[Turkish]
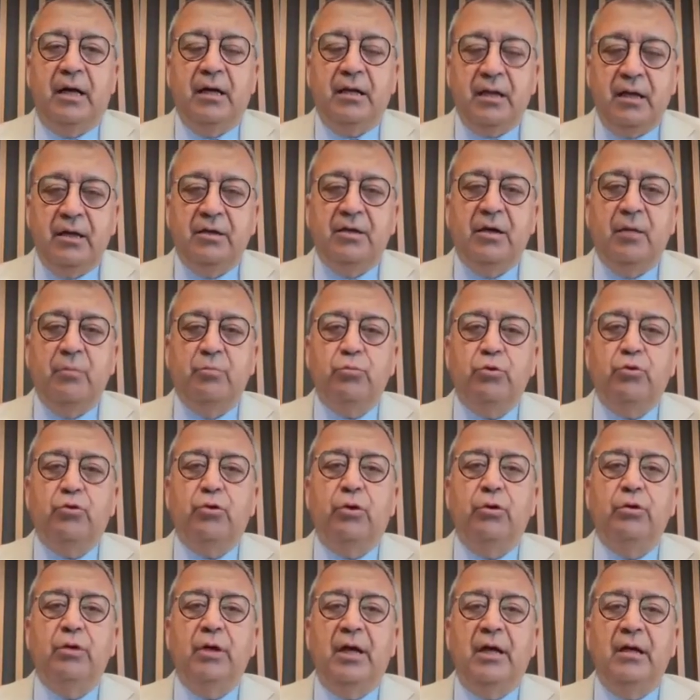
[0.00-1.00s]
hakikaten bu
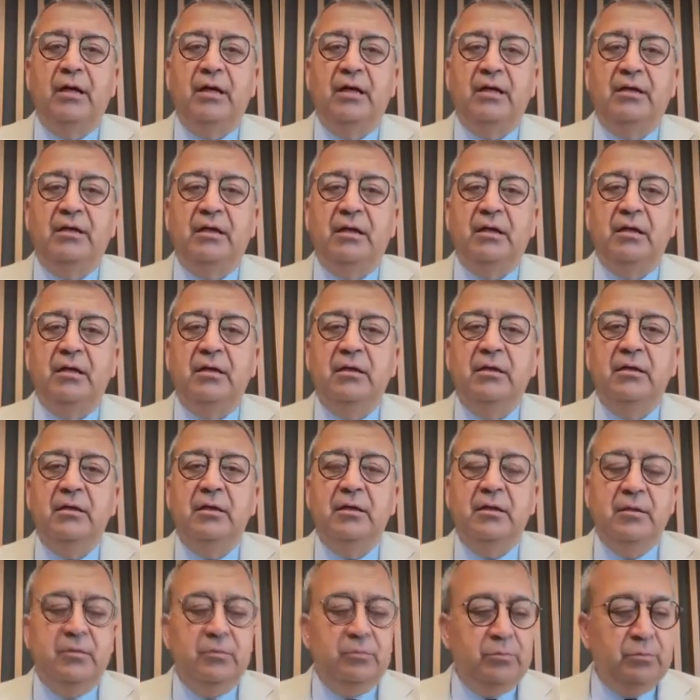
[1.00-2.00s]
konularla ilgili
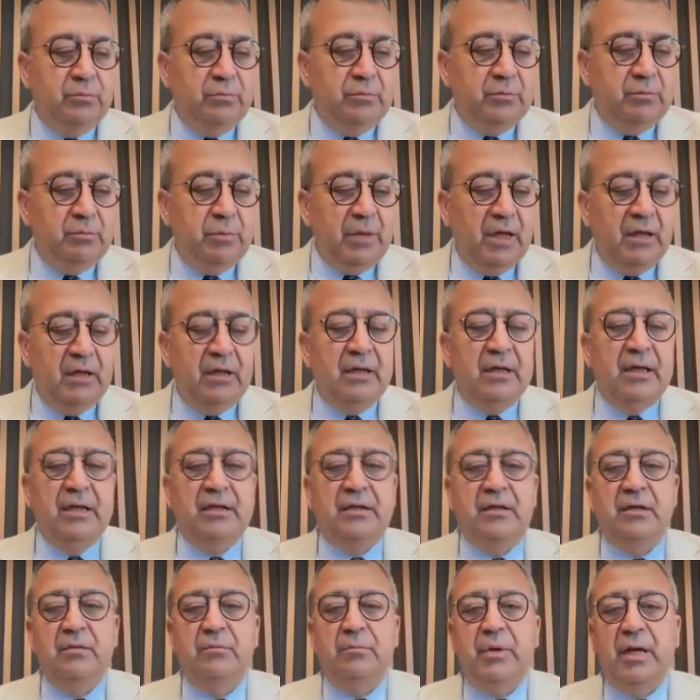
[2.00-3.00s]

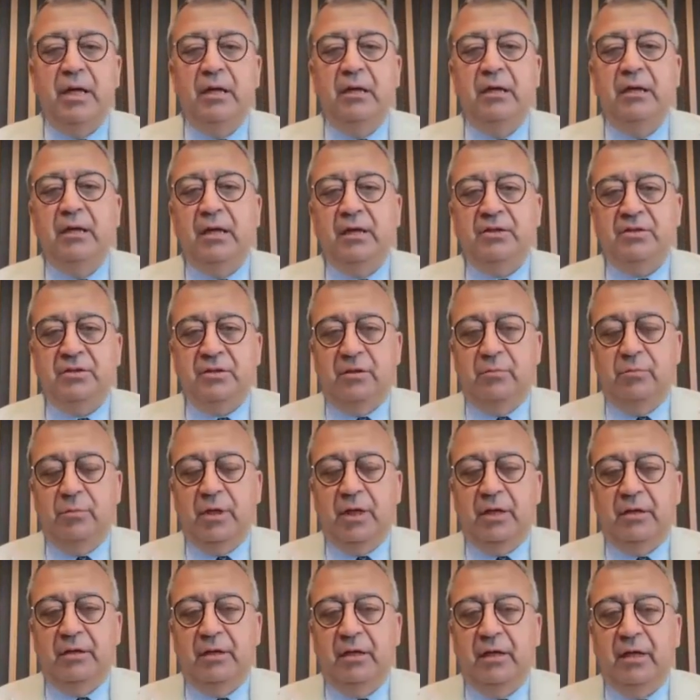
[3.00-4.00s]
belirlediği belli
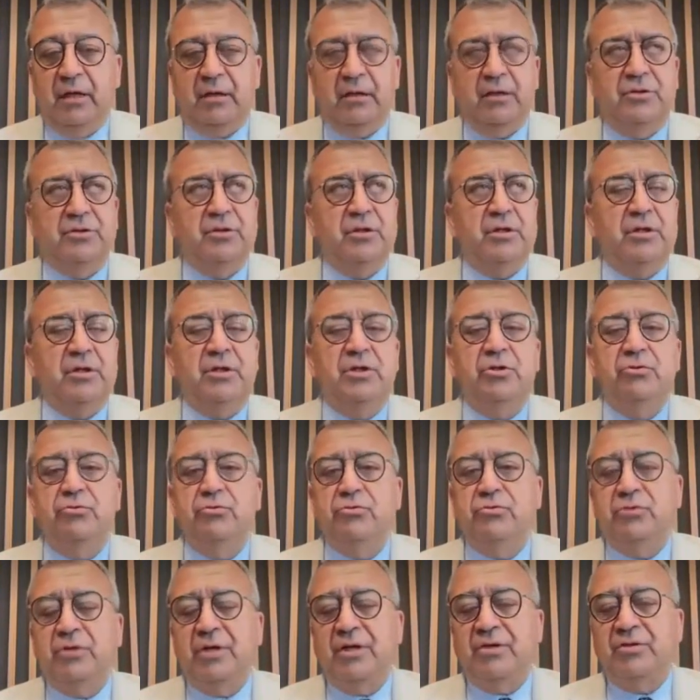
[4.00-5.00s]
yatırımlarda yaklaşık
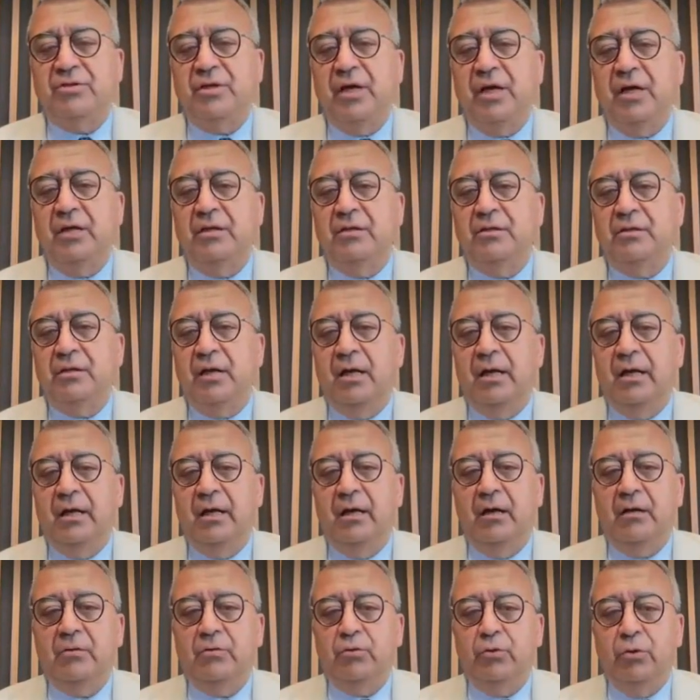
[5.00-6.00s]
287 tane
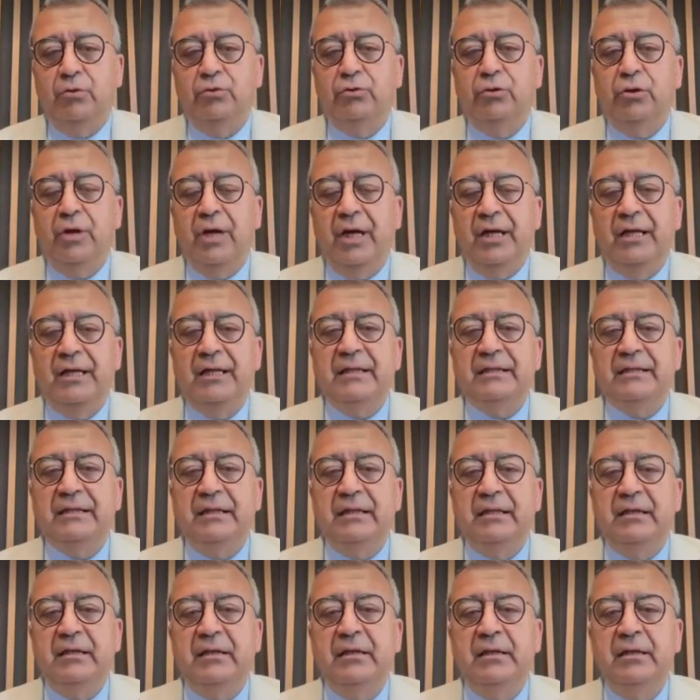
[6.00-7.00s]
konuyla
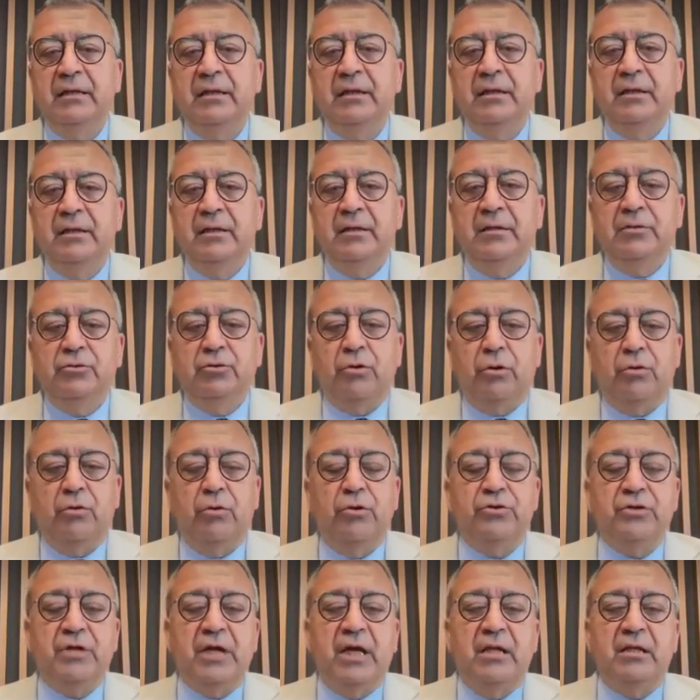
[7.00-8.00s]
ilgili çok
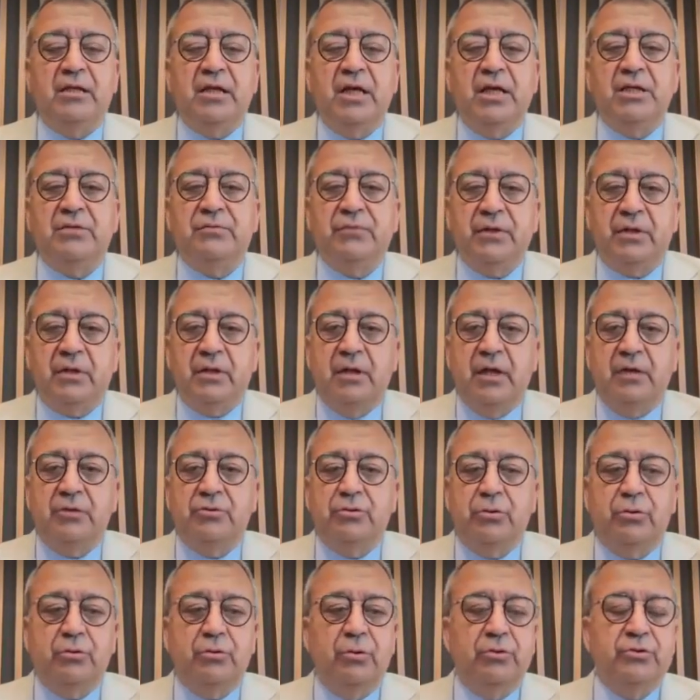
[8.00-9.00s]
özel teşvikler,
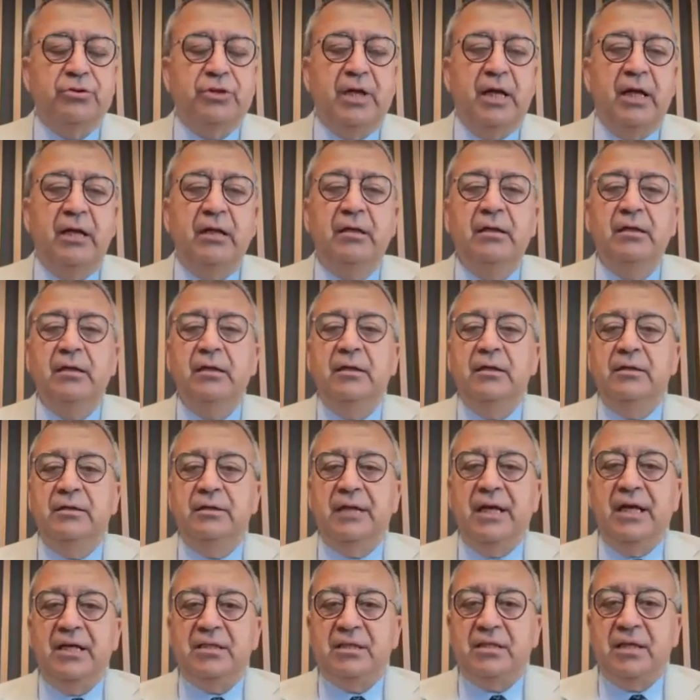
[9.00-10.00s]
çok özel
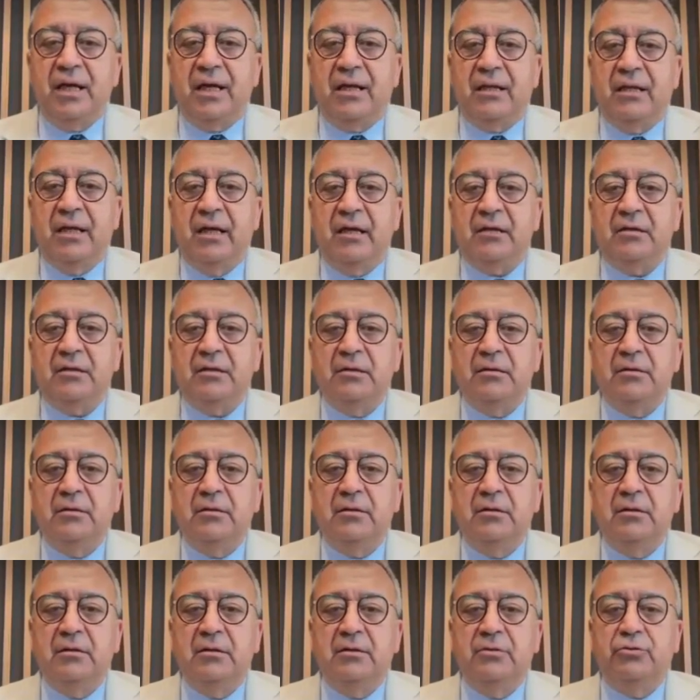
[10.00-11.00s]
destekler
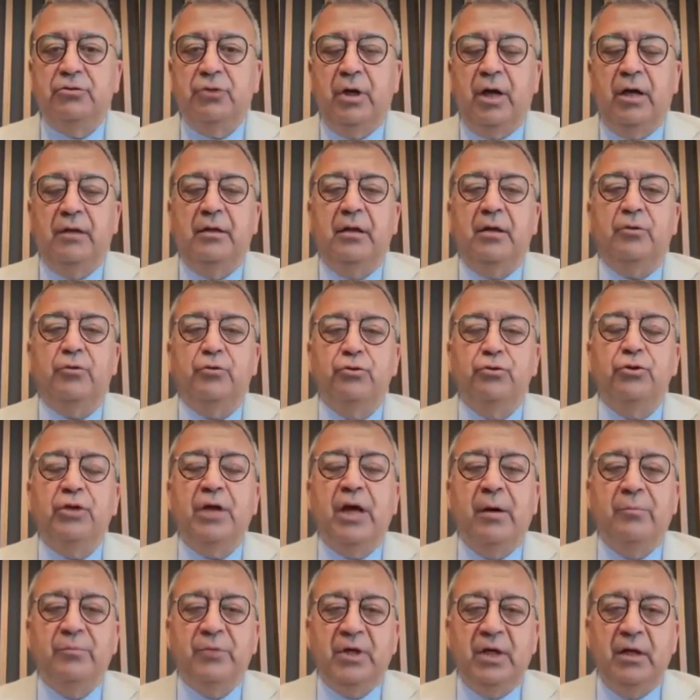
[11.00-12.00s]
e, şu anda
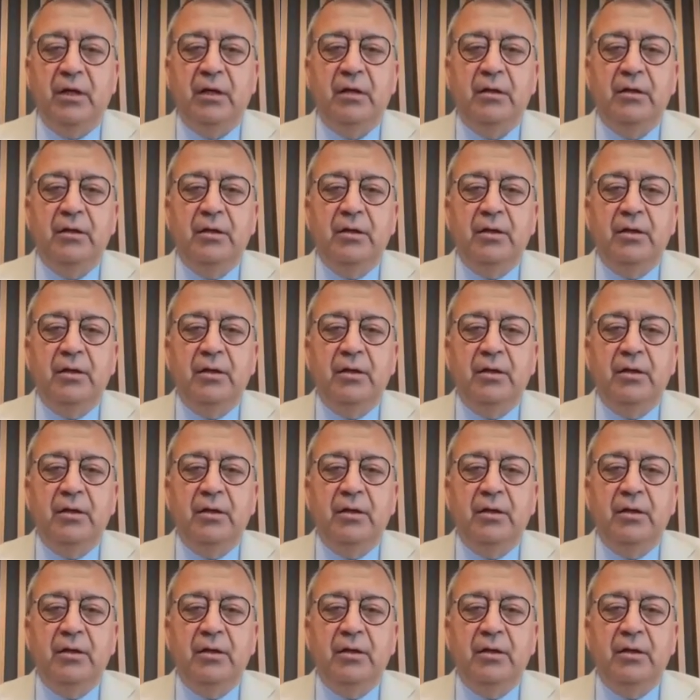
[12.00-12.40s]
gündemde.